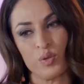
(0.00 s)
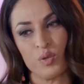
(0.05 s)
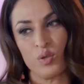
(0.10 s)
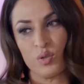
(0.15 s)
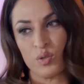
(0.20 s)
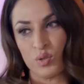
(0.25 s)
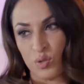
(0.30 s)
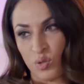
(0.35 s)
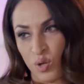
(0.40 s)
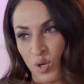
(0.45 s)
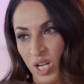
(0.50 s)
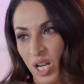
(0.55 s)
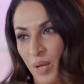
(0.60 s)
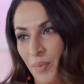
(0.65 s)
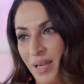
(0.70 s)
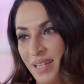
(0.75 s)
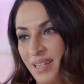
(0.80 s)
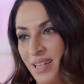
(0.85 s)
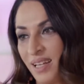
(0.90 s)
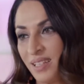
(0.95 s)
يكون في شي
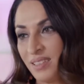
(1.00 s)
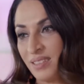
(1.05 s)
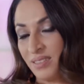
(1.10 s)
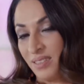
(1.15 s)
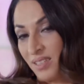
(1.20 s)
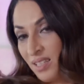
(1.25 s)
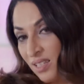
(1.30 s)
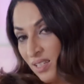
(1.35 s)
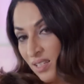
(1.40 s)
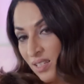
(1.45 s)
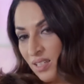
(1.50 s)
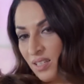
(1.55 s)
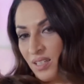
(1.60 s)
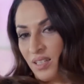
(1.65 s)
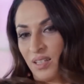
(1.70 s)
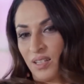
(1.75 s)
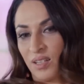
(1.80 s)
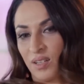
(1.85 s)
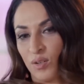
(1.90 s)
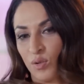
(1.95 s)
طريقة تانية
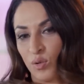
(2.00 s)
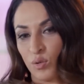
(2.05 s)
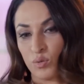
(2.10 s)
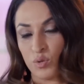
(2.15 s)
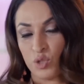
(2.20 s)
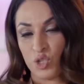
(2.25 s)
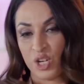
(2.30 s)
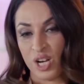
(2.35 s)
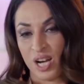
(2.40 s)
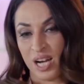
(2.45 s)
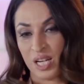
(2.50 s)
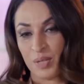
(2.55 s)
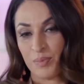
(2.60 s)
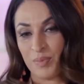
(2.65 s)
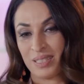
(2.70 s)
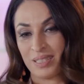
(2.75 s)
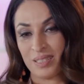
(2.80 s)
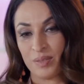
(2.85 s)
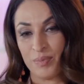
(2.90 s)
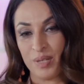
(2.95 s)
نجيبه
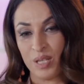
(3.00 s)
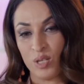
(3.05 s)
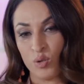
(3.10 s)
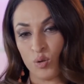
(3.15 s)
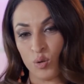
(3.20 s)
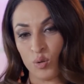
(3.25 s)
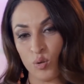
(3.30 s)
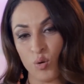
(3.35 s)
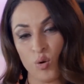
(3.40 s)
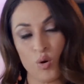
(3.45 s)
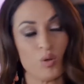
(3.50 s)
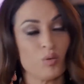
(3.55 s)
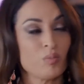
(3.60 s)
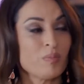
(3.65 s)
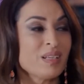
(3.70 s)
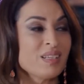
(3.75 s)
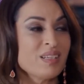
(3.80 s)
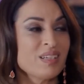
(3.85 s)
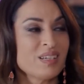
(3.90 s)
بدون ما نقول له إنه عيد